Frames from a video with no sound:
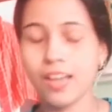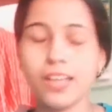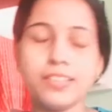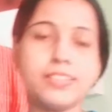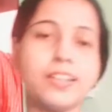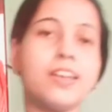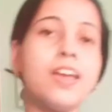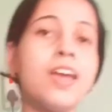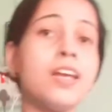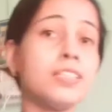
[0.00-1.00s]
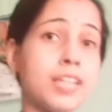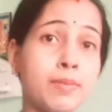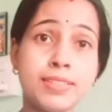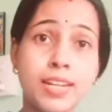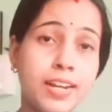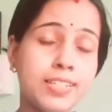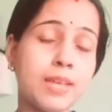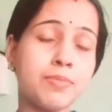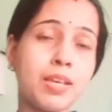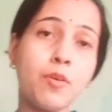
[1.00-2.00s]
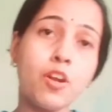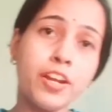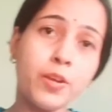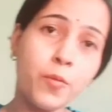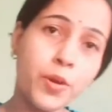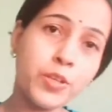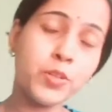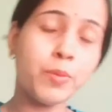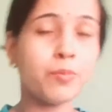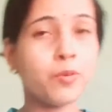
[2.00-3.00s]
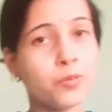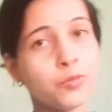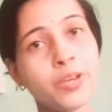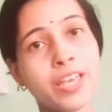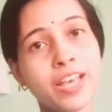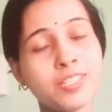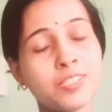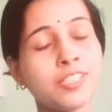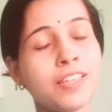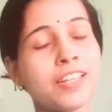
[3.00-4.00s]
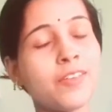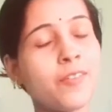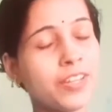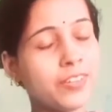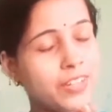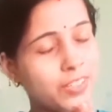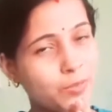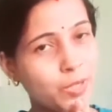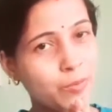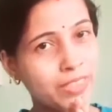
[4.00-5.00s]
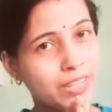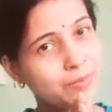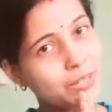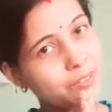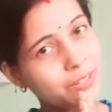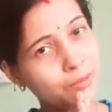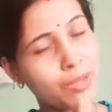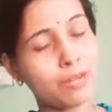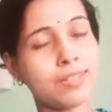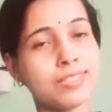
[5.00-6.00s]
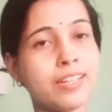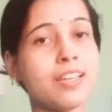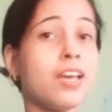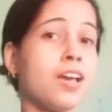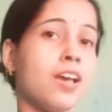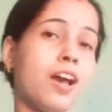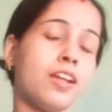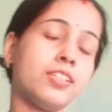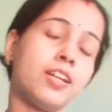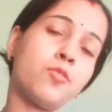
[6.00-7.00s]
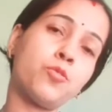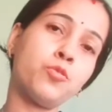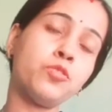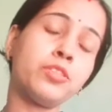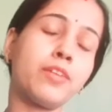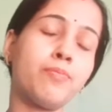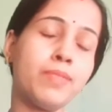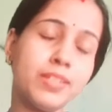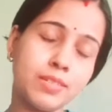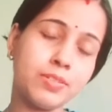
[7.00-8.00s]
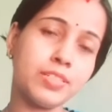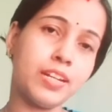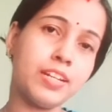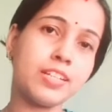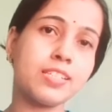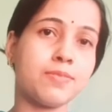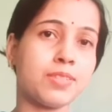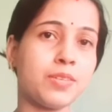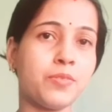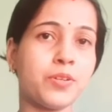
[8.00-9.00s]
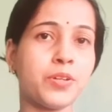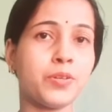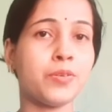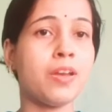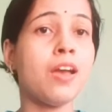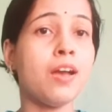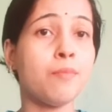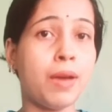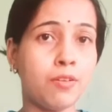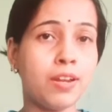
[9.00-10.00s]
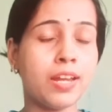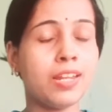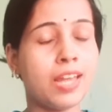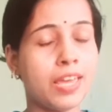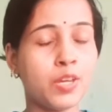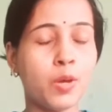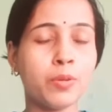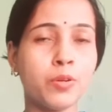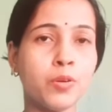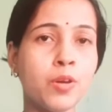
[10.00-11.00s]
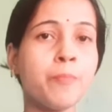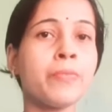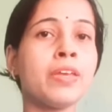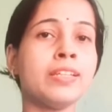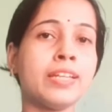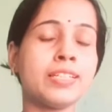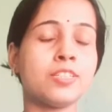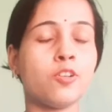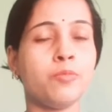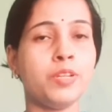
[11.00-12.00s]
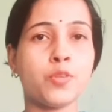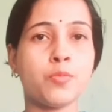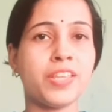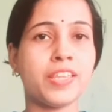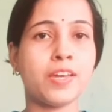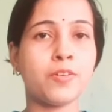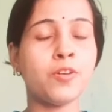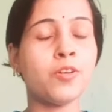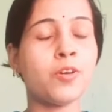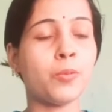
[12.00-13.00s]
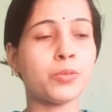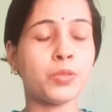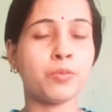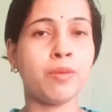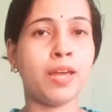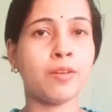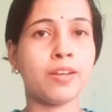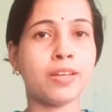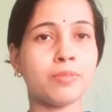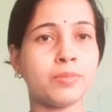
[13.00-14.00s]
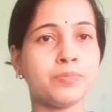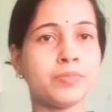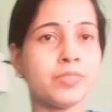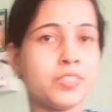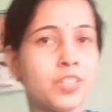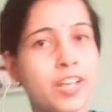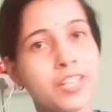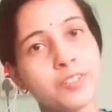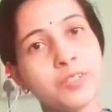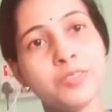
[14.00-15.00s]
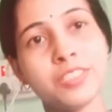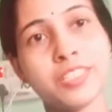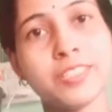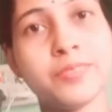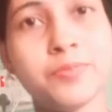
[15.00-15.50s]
আচ্ছা যারা আমার চ্যানেলে সাবস্ক্রাইব অলরেডি করেছো আমার বন্ধু হয়ে আছো তাদেরকে অনেক অনেক ধন্যবাদ তারা অনেক অনেক ভালোবাসা আর যারা নতুন তারা প্লিজ আমার চ্যানেলটাকে সাবস্ক্রাইব করে নিও ভালো লাগলে লাইক কমেন্ট করো ঠিক আছে চলো ভিডিও তোমার দেখে থাকো অবশ্যই তোমাদের ভালো লাগবে চলো কাজগুলো বুঝছি নি